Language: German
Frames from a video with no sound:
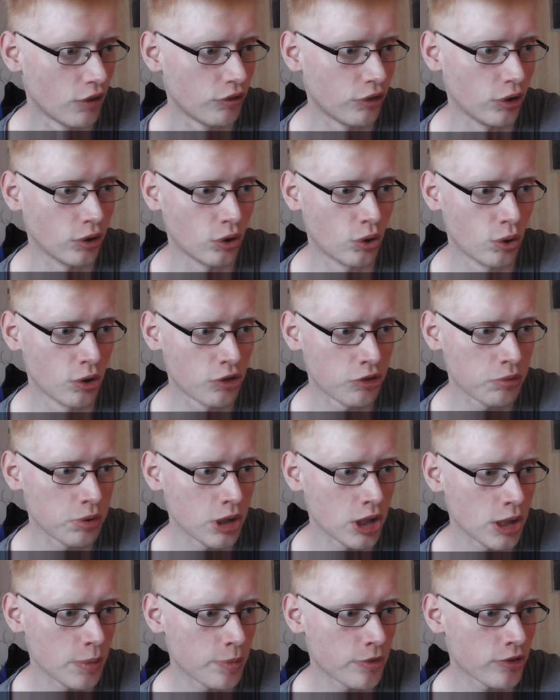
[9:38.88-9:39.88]
Von
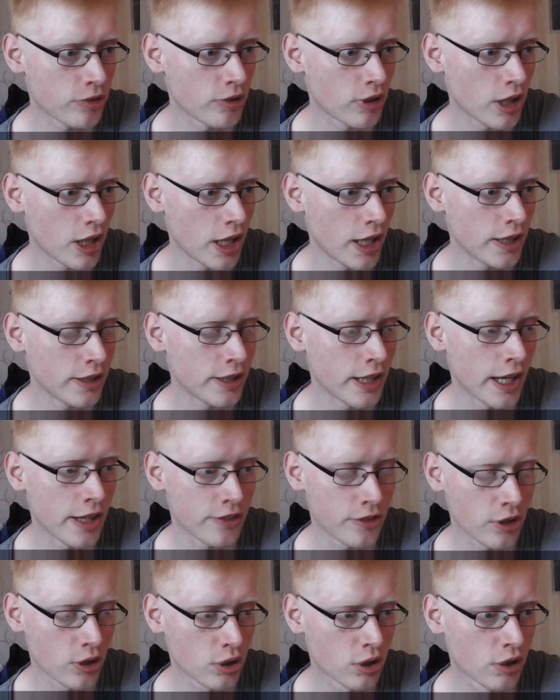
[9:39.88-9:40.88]
Ghostquick gibt es noch einen, der
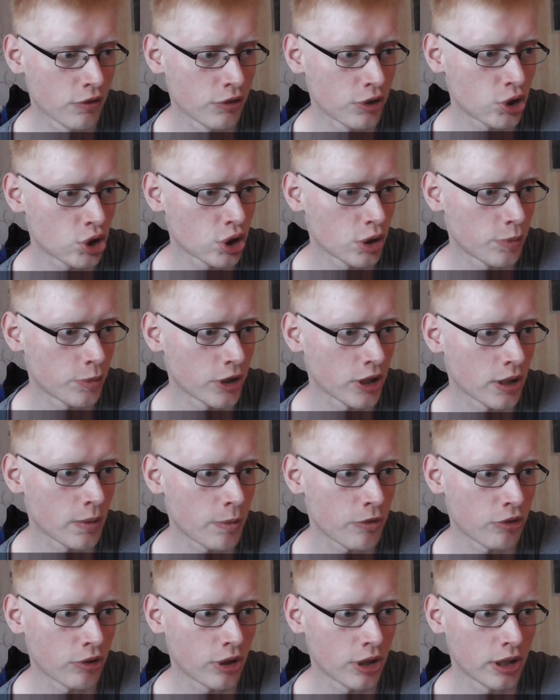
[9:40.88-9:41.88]
heißt auch Coffee Shop. Dann
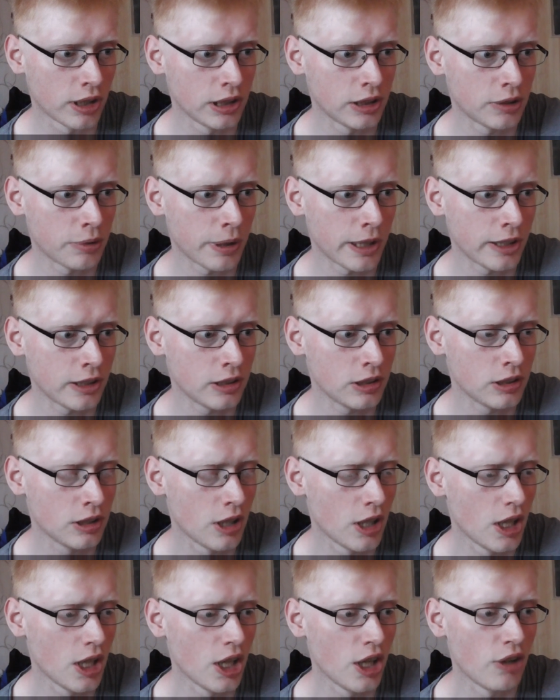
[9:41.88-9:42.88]
gibt es von
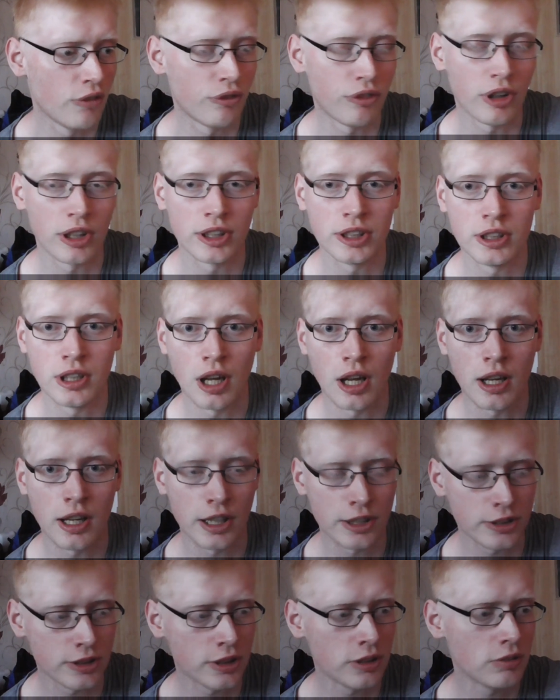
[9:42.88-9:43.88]
Kingelquendel Vanilla
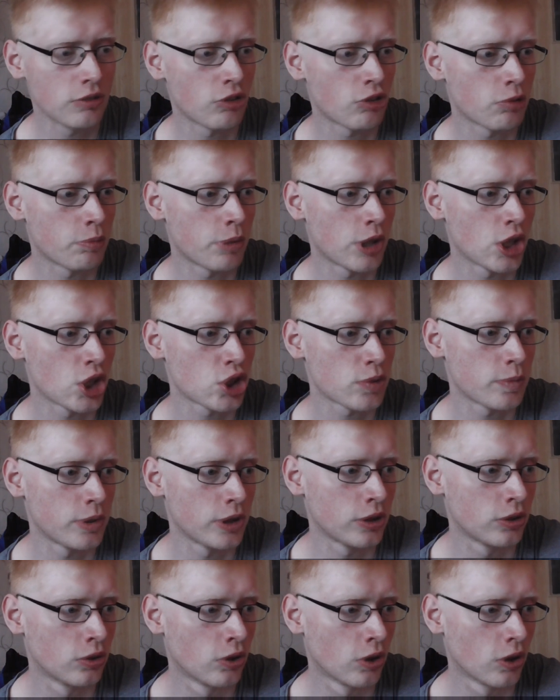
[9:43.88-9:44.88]
Latte zum
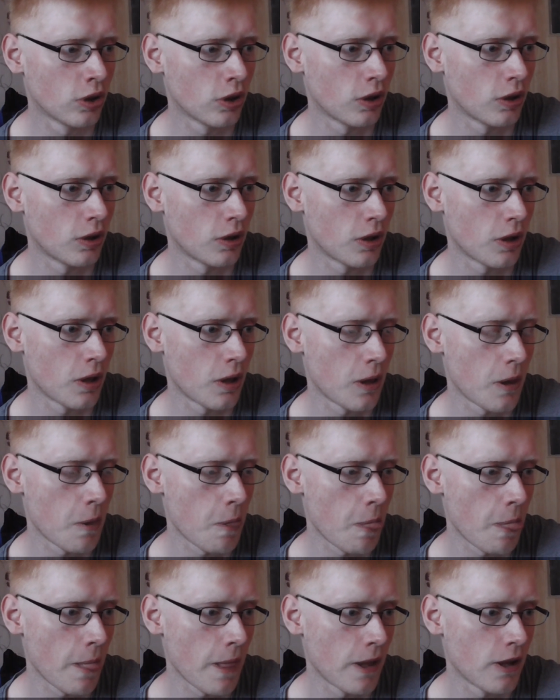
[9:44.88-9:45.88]
Beispiel noch.
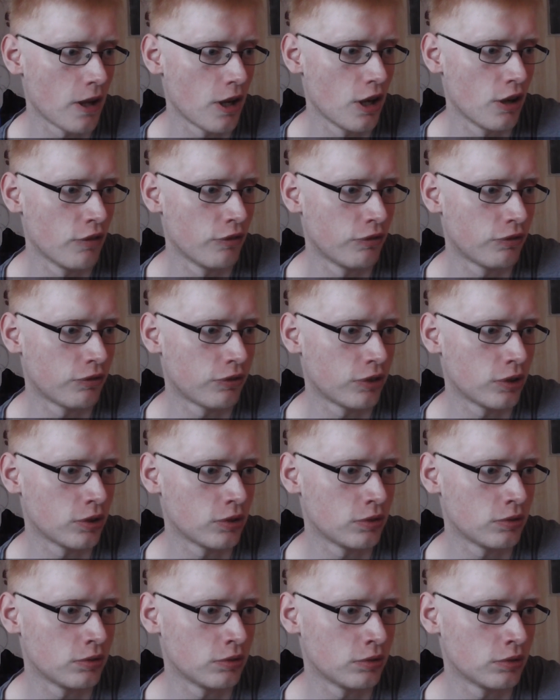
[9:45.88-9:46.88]

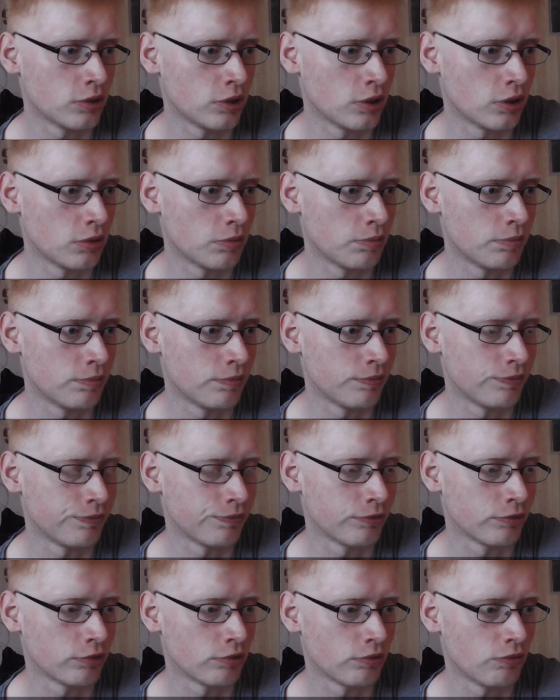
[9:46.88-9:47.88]
Von
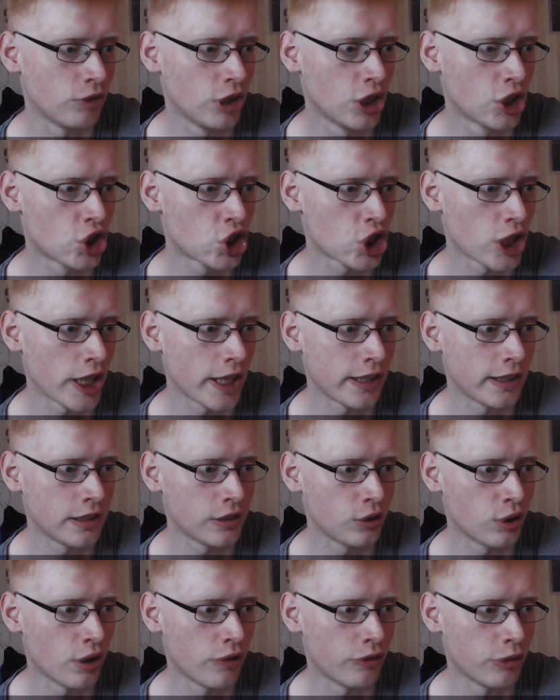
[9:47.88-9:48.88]
ähm, Village
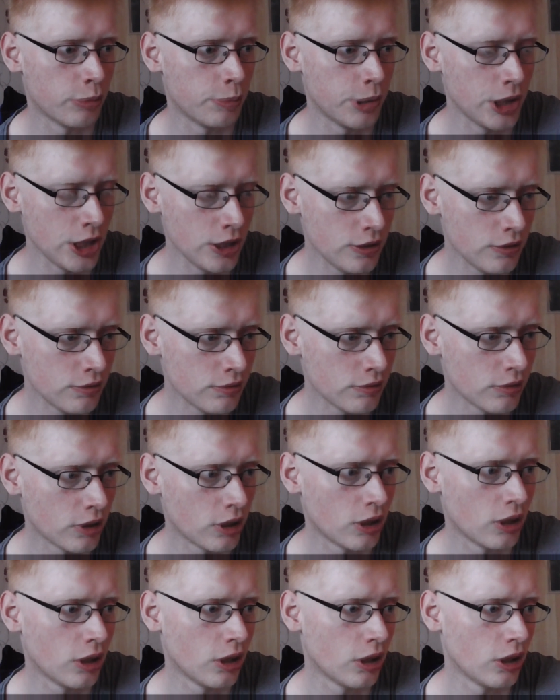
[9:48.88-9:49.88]
Candle Coffee Bean
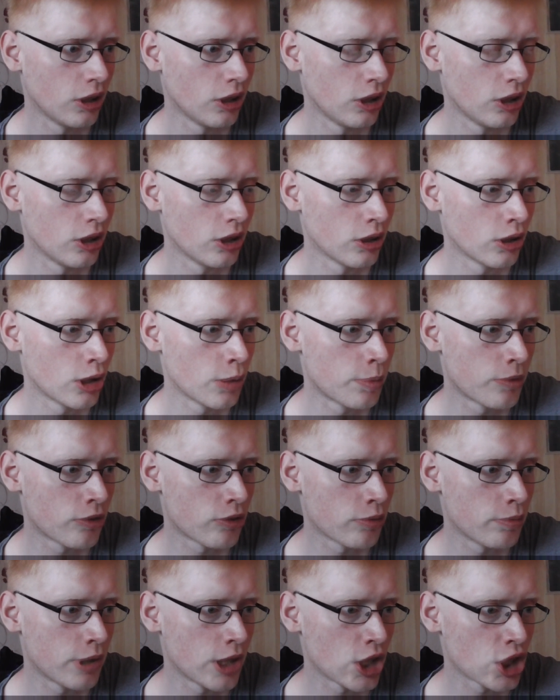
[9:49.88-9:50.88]
gibt
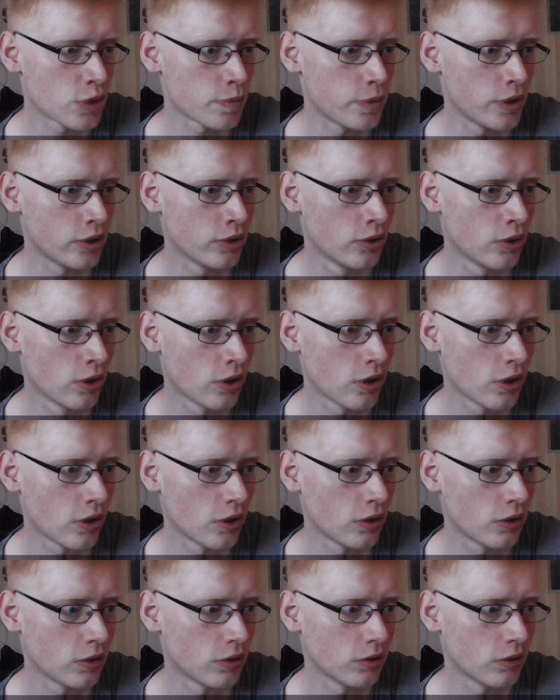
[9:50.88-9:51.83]
es zum Beispiel noch.